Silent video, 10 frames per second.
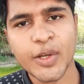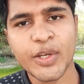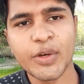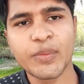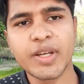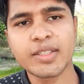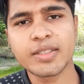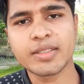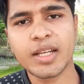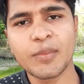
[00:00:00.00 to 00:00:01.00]
ডিয়ার ভিয়ার্স
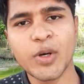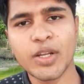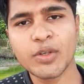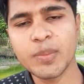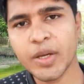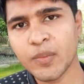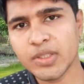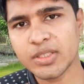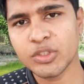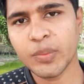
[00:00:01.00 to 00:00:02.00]
আসসালামু আলাইকুম কেমন
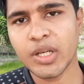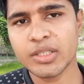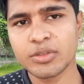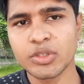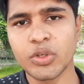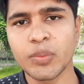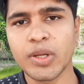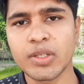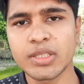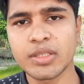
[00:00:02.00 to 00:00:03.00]
আছেন সবাই আশা করি সবাই
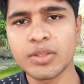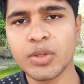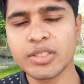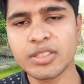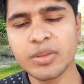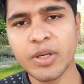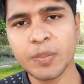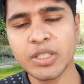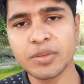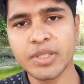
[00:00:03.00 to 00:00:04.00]
ভালো আছেন তো আজকে আমি
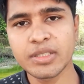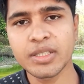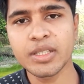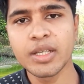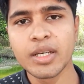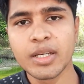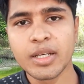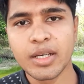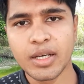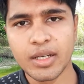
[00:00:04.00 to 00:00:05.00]
আপনাদের মাঝে
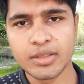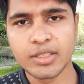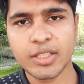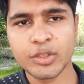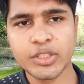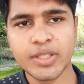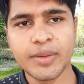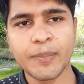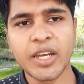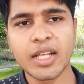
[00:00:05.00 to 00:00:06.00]
যেটা হচ্ছে
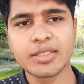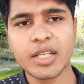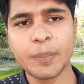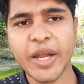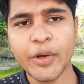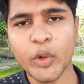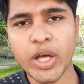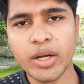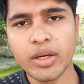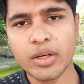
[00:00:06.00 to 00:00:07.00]
নেলসন
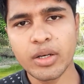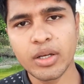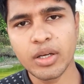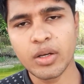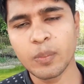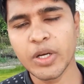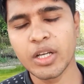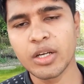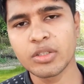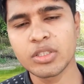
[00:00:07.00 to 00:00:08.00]
ম্যান্ডোলার
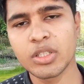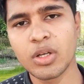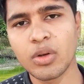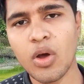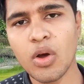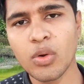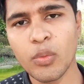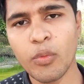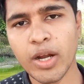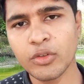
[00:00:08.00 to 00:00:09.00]
ম্যান্ডোলার হচ্ছে লং
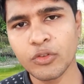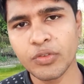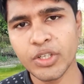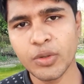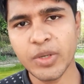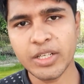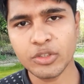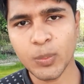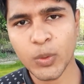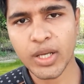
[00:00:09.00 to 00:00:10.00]
ওয়াক টু ফ্রিডম এটা
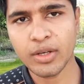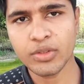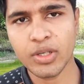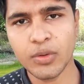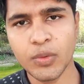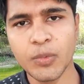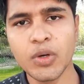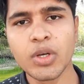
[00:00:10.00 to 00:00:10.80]
সম্পর্কে আলোচনা করব